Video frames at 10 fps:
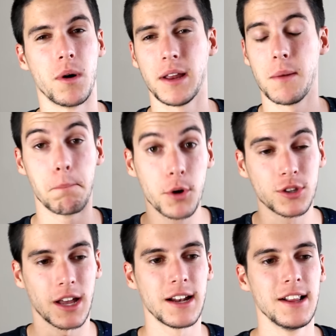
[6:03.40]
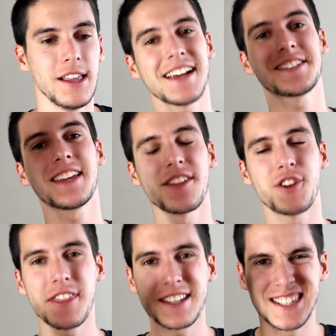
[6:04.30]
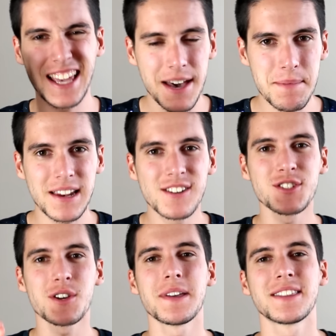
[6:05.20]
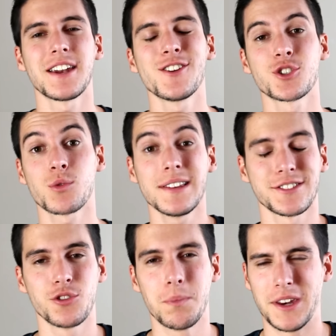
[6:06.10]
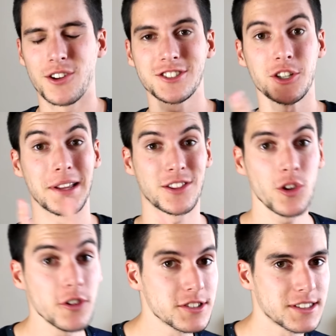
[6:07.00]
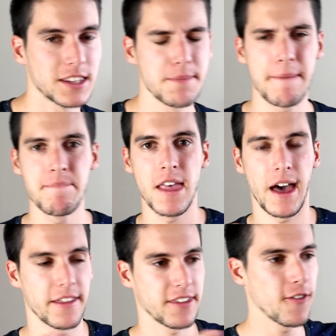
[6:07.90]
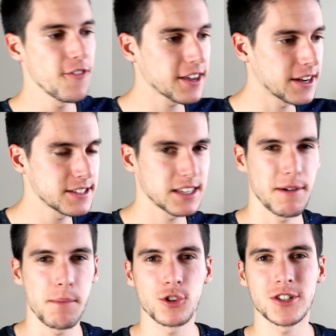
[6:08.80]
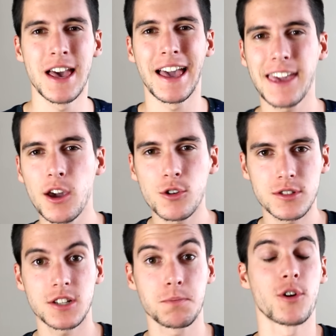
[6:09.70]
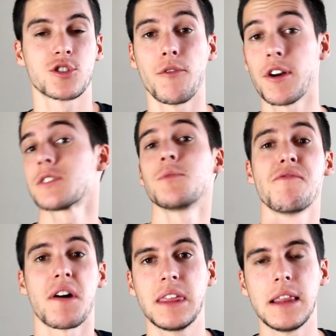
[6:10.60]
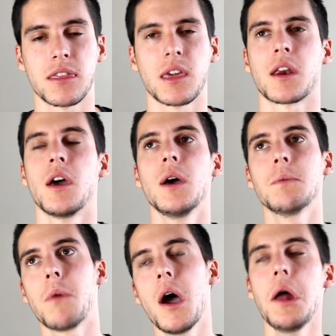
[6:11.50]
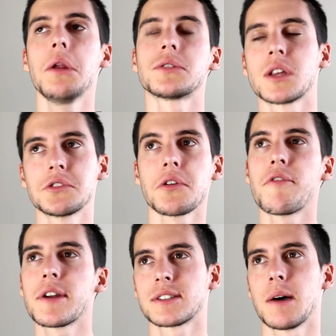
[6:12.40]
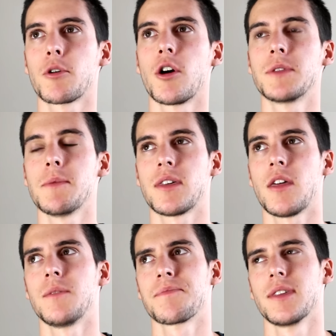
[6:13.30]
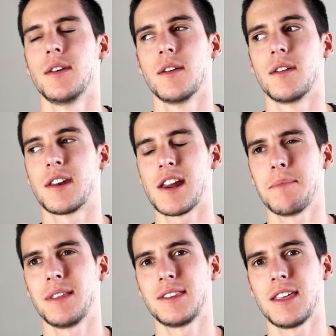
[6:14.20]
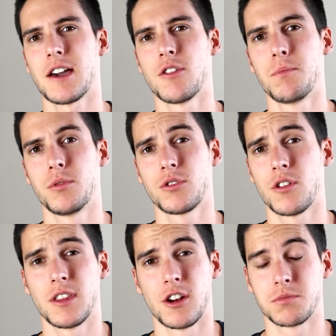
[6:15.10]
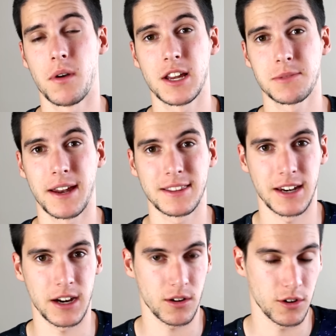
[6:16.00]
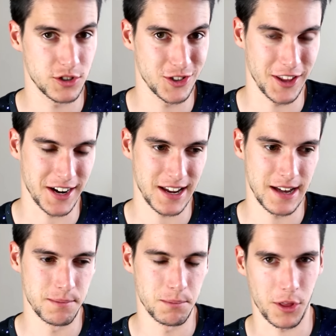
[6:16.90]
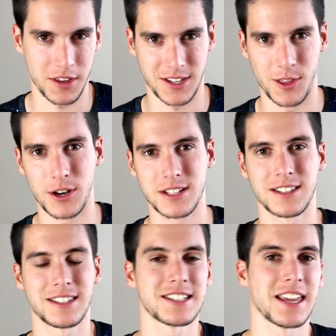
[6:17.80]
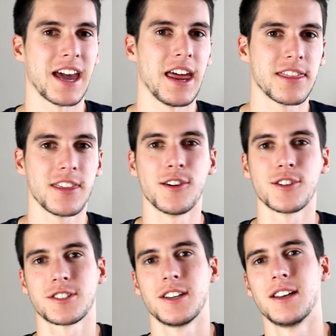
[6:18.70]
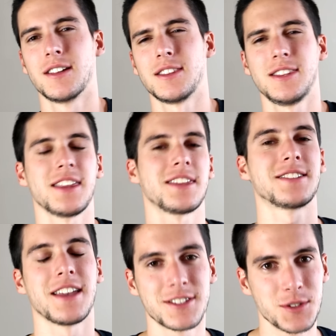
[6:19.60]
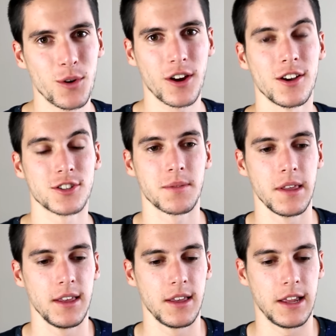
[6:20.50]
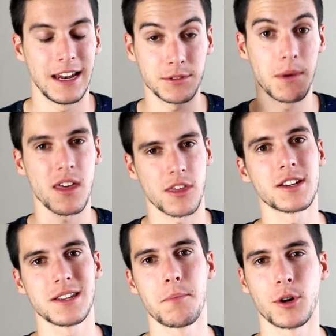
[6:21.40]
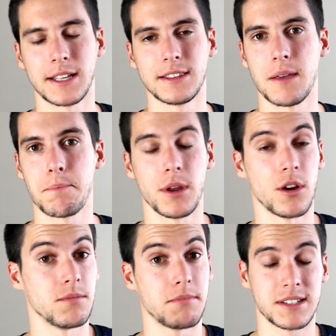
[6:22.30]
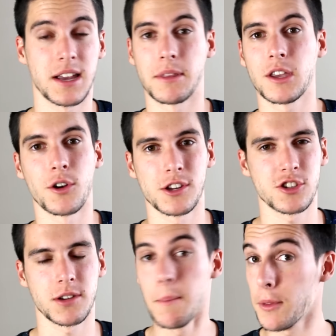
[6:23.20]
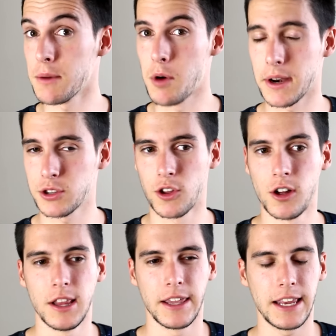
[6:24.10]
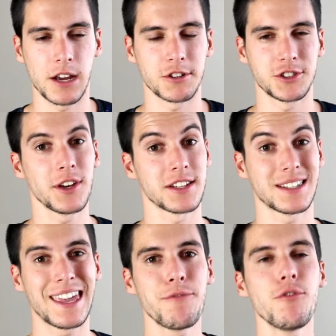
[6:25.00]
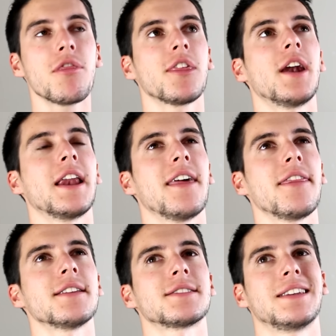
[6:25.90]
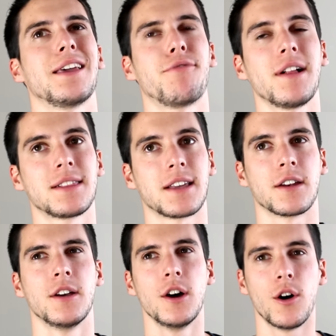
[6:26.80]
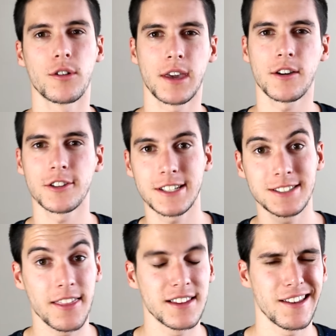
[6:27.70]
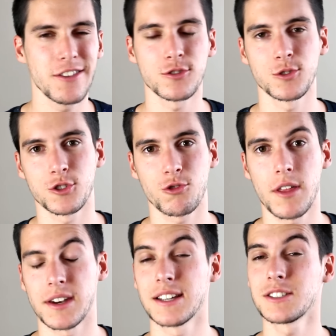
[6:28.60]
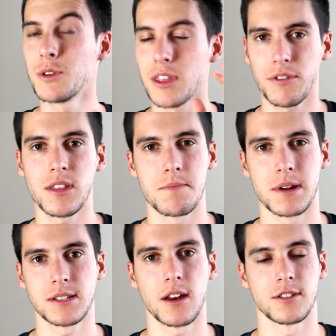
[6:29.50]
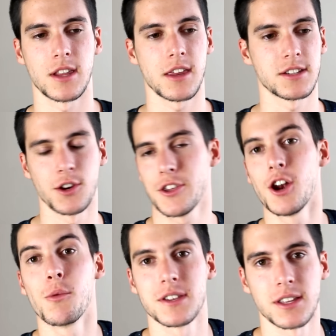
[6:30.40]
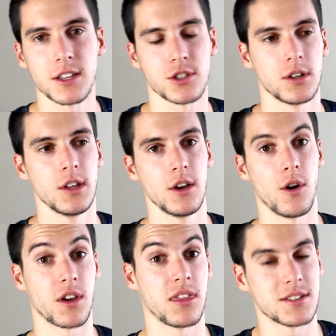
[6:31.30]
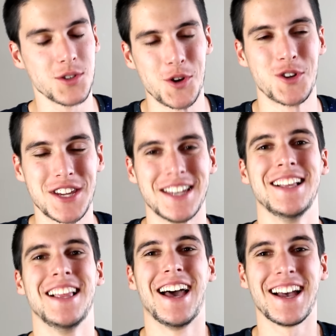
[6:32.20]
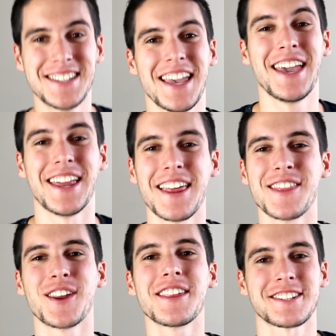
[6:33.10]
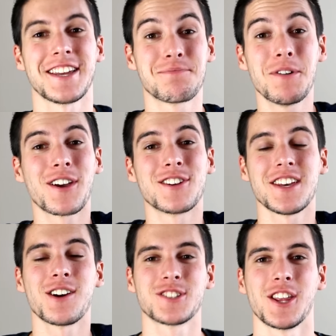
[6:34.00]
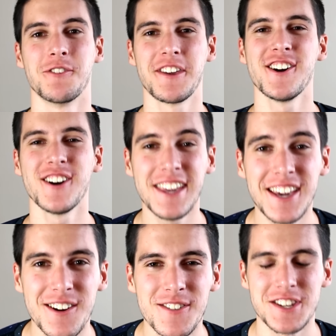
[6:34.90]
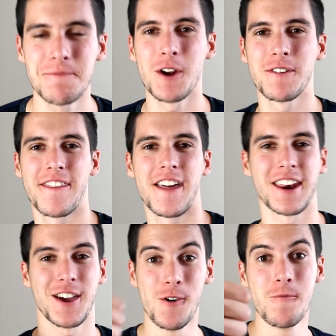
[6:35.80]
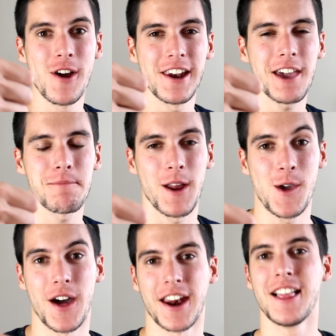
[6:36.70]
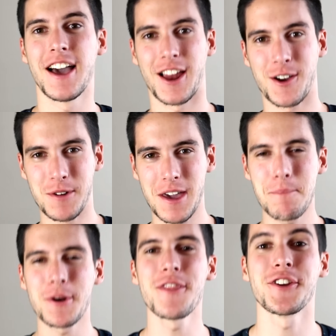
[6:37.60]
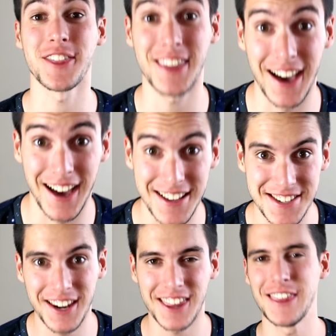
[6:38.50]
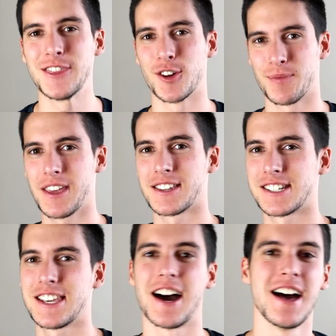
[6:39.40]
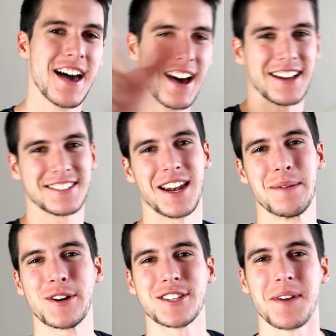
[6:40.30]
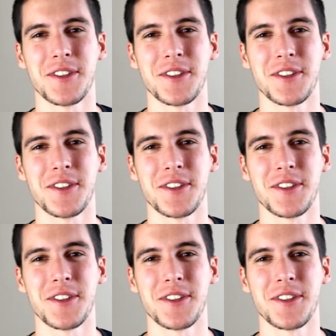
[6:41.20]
móvil brutal. Así que androides, déjame en los comentarios cuál es tu opinión sobre todo este tema, hacia dónde creéis que vamos, qué cosas por software es muy fácil decir. Vale, es que el software está poco optimizado realmente he llegado a un punto donde los móviles van a tener 8 de RAM, procesadores de 3 GHz, 16 núcleos. La optimización es importante, pero básicamente con eso se va a poder mover todo. Y la cuestión es qué funcionalidades le faltan o qué cosas de diseños nos cuadran. Es muy difícil pensarlo, es decir, si no ya lo hubiesen hecho. O quizás no, no sé. Así que nada, androides, espero que os haya gustado el vídeo y como siempre no olviden darle un buen like para ayudar a la comunidad pro Android a seguir creciendo día tras día. Hasta la próxima,